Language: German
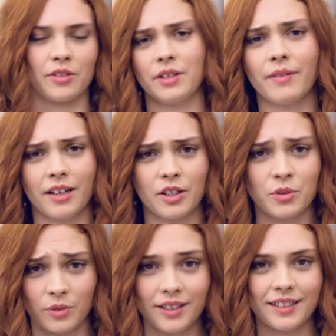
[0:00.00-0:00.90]
Also ich war in der
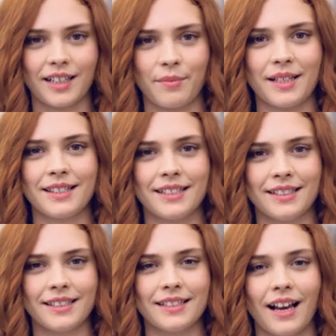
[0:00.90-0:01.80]
Schule, ich habe jetzt
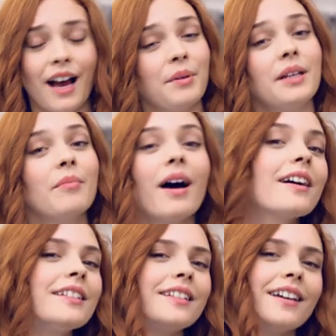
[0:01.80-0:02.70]
dieses Jahr ABI
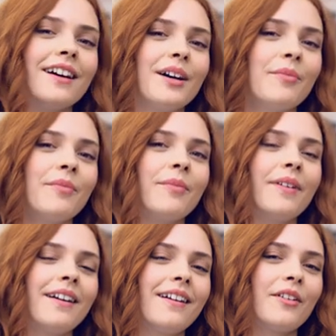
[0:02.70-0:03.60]
gemacht, ähm,
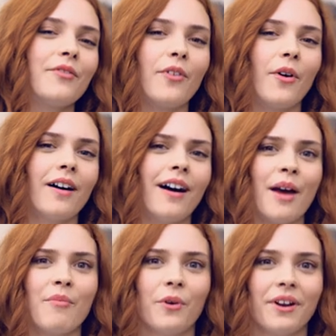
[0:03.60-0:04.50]
vor
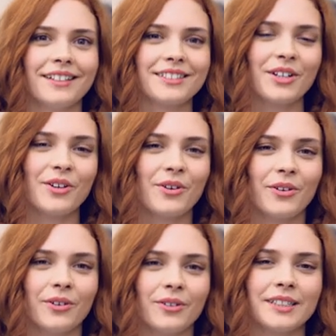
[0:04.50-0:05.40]
einem Monat
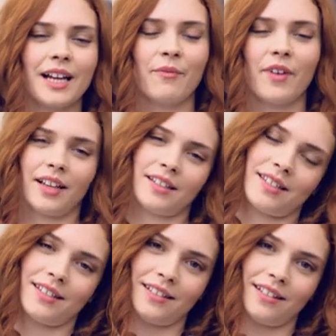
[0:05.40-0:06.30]
und habe
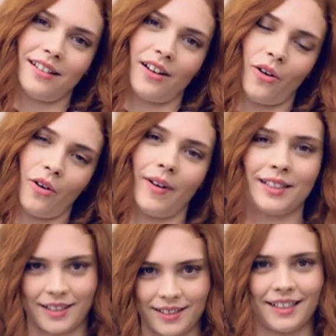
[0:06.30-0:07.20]
währenddessen auch
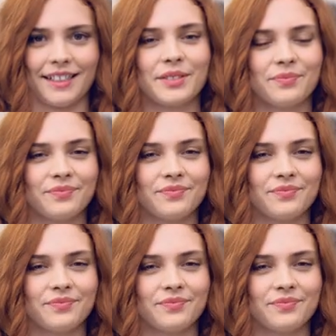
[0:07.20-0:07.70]
weitergedreht.